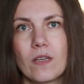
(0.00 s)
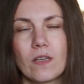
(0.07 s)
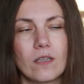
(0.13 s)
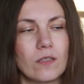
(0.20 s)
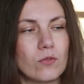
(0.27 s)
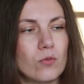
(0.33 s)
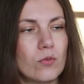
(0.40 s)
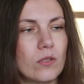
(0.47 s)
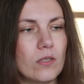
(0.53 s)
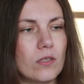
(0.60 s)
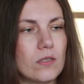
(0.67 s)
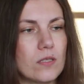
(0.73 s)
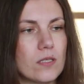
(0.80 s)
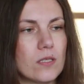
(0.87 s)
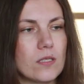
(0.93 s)

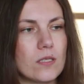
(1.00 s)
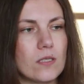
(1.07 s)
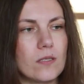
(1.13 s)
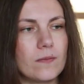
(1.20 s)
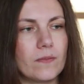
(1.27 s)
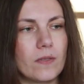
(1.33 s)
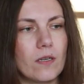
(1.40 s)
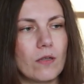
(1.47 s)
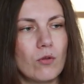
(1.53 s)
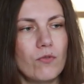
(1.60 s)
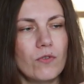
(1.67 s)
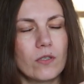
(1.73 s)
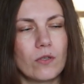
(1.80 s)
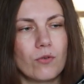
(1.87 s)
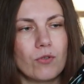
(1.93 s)
которая с эм,
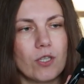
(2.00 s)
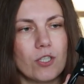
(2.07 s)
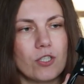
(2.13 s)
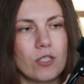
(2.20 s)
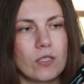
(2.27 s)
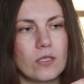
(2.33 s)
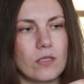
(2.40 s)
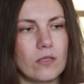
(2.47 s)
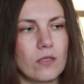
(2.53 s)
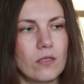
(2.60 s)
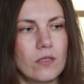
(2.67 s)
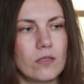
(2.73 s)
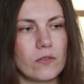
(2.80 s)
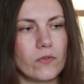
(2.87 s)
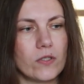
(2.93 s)
головкой крутящейся, и,
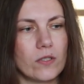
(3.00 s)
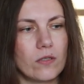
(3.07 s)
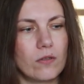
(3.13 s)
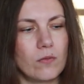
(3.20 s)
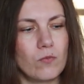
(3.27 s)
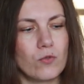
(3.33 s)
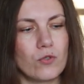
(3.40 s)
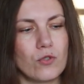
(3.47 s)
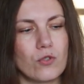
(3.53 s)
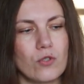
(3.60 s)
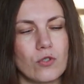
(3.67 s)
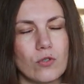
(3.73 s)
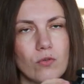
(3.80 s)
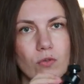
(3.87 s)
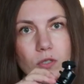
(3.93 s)
естественно, ты
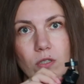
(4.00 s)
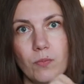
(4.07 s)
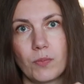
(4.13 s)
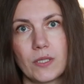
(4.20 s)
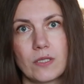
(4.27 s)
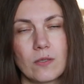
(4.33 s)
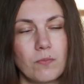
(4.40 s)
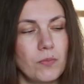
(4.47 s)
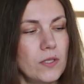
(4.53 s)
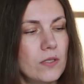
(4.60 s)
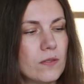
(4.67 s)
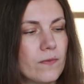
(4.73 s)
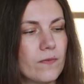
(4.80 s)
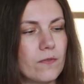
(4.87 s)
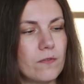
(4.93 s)
можешь куда-то
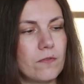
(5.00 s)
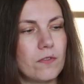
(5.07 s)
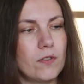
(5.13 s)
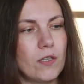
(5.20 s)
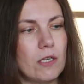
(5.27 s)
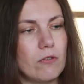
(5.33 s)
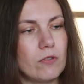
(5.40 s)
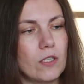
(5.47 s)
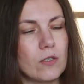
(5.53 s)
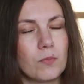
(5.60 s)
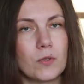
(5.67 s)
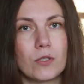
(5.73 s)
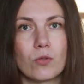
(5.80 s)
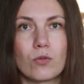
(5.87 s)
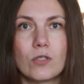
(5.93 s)
прицепить фонарь, вот так
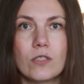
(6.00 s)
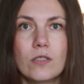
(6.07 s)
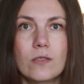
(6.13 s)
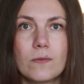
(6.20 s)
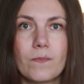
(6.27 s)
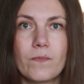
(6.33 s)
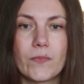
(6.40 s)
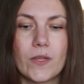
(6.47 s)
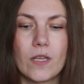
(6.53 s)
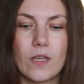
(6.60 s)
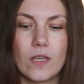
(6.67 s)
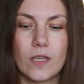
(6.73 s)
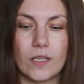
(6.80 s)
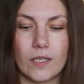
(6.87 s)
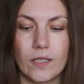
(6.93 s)
прикрутить,
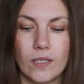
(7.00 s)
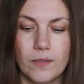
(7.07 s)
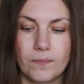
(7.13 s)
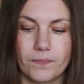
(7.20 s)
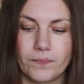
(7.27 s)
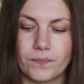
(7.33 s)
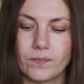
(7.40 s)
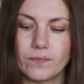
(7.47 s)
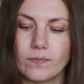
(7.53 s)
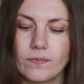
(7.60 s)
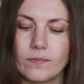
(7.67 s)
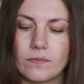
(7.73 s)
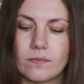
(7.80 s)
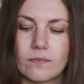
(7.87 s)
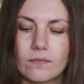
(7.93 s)
и
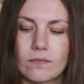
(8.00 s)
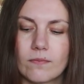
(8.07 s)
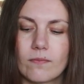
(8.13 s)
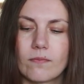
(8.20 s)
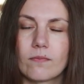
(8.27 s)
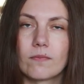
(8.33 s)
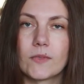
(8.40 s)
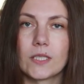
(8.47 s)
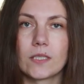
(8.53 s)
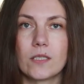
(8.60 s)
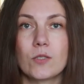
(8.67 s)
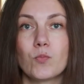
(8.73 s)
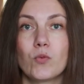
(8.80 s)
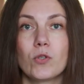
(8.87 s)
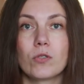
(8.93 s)

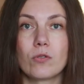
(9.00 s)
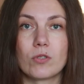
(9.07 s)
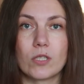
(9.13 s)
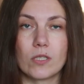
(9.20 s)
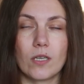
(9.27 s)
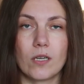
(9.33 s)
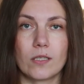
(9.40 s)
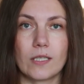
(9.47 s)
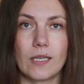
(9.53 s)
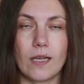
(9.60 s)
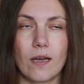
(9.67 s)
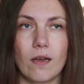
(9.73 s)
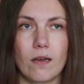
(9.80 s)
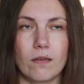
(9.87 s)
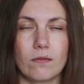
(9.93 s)
используется как
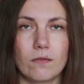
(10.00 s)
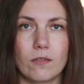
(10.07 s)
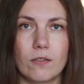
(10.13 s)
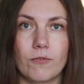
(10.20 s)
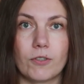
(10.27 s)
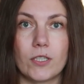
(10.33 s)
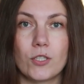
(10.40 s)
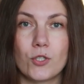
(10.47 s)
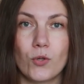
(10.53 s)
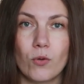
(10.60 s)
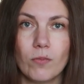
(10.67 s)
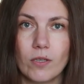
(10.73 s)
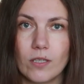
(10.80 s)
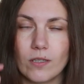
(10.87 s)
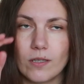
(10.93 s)
для э,
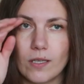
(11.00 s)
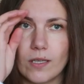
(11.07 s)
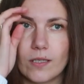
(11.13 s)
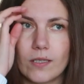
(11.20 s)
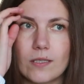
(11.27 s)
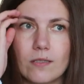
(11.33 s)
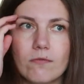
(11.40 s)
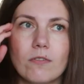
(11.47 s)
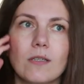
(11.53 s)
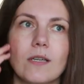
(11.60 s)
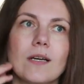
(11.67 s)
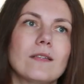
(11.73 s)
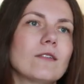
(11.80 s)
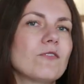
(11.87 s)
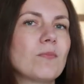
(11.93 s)
фотосъемки, для красивых
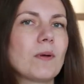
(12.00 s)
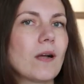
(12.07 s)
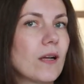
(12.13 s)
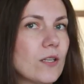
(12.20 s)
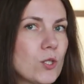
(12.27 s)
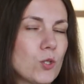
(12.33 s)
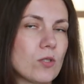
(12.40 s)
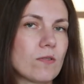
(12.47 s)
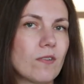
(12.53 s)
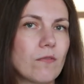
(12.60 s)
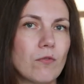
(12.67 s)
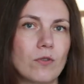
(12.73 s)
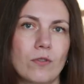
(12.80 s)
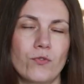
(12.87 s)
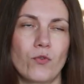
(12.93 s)
кадров, пока еще
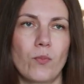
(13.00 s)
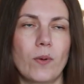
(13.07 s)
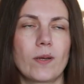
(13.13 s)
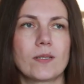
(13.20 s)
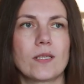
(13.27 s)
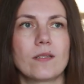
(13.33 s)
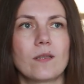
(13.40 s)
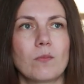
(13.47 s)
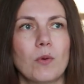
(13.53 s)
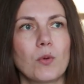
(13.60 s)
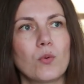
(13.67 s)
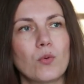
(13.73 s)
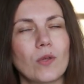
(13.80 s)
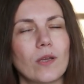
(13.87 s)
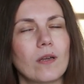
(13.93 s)
своего ничего показать не
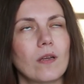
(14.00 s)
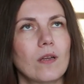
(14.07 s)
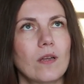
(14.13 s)
могу, я,